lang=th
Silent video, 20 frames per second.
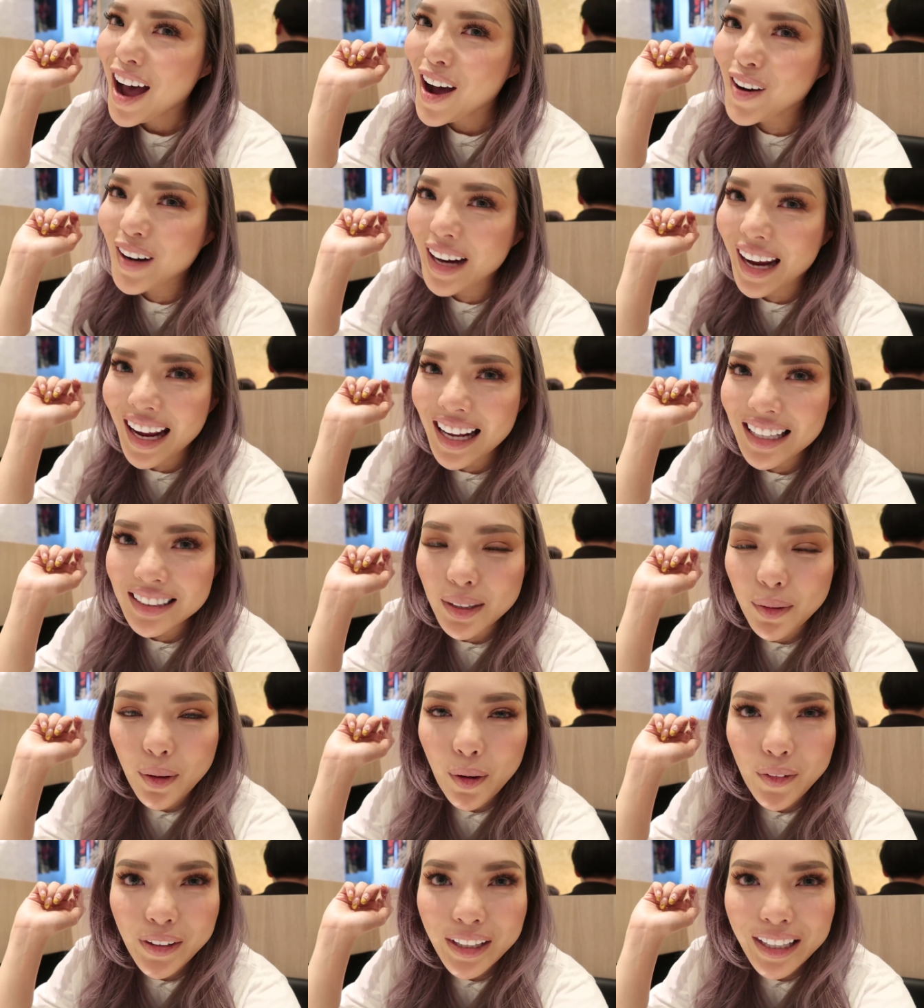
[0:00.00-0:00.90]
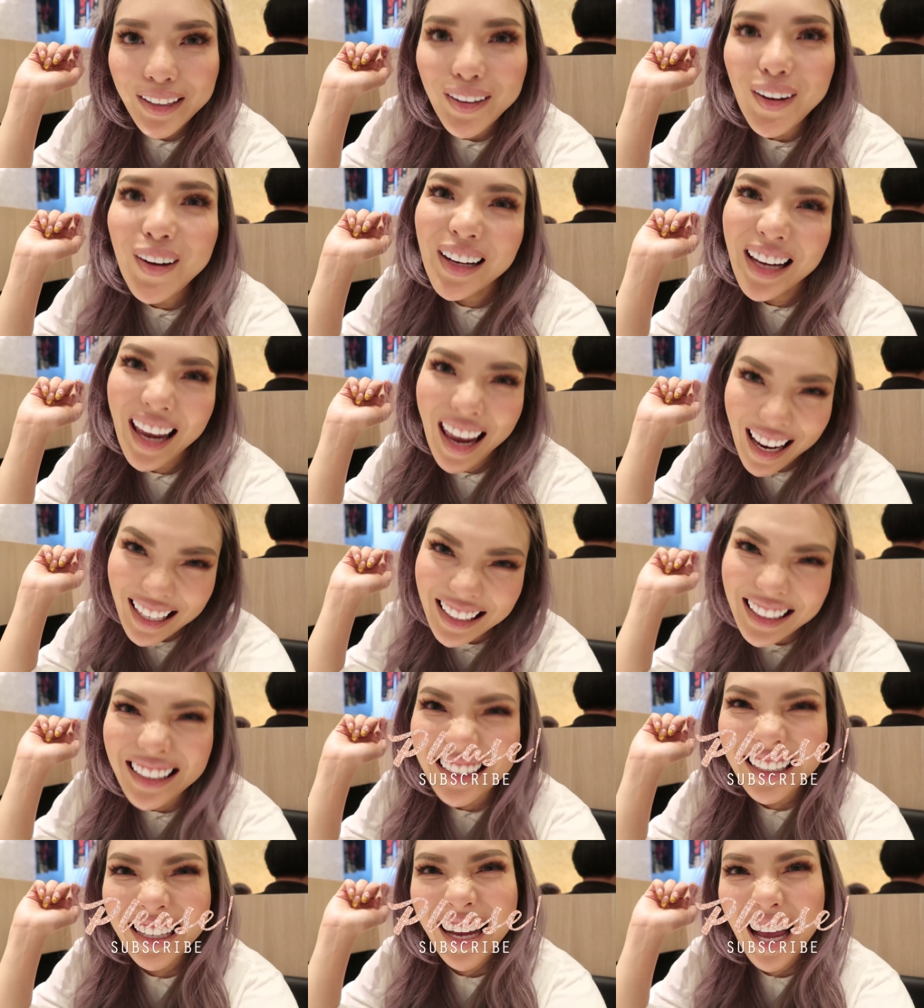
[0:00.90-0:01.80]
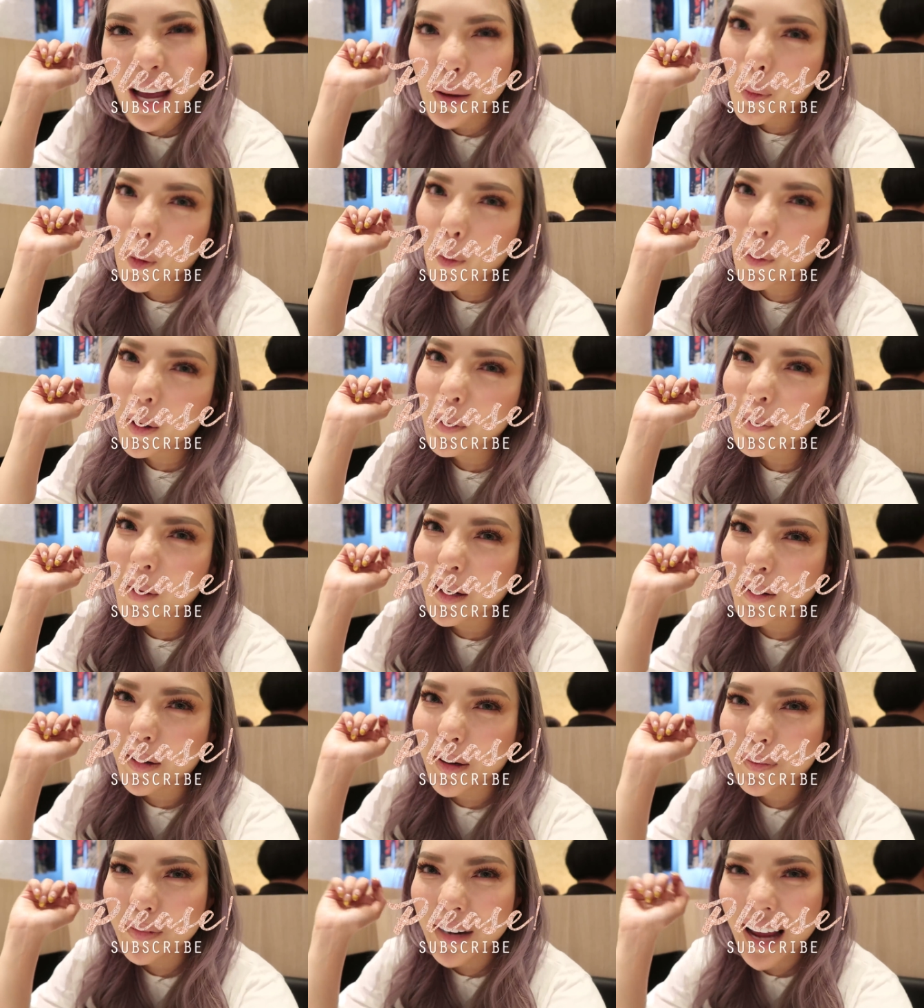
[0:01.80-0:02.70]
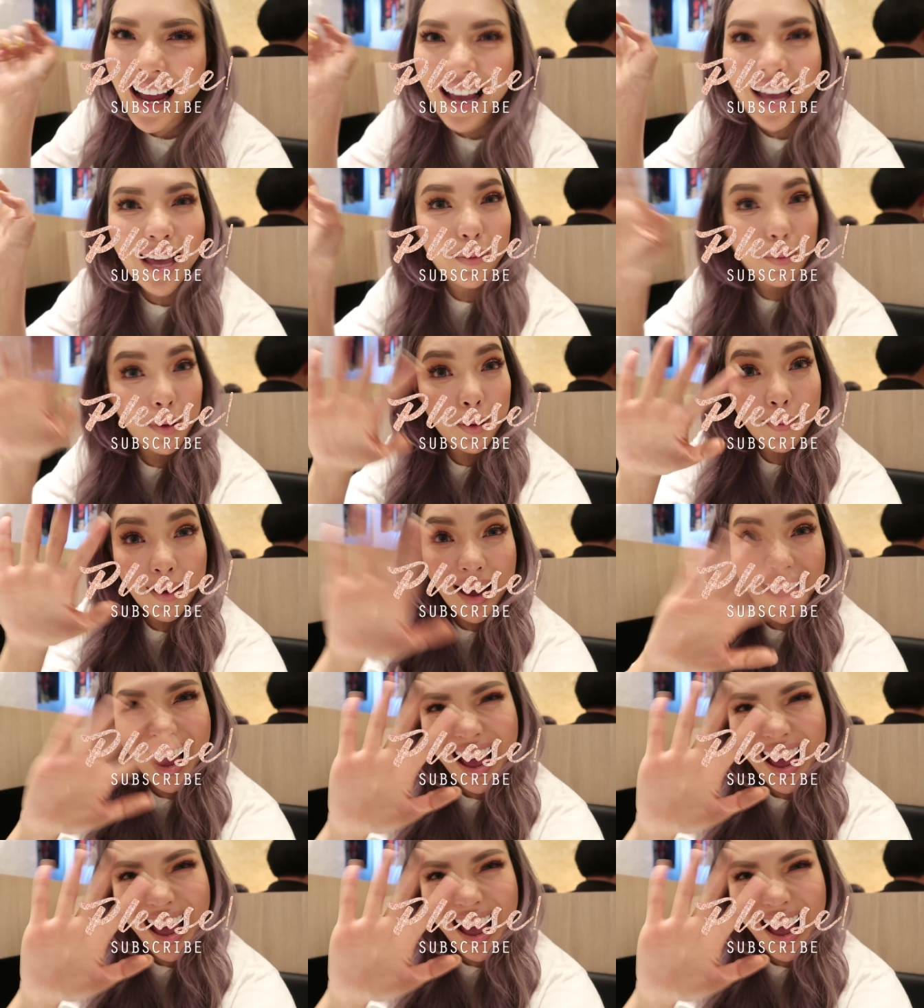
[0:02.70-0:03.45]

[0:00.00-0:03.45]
โอเคสำหรับวันนี้ก็แค่นี้นะคะพบกันใหม่คลิปหน้าค่ะบ๊าย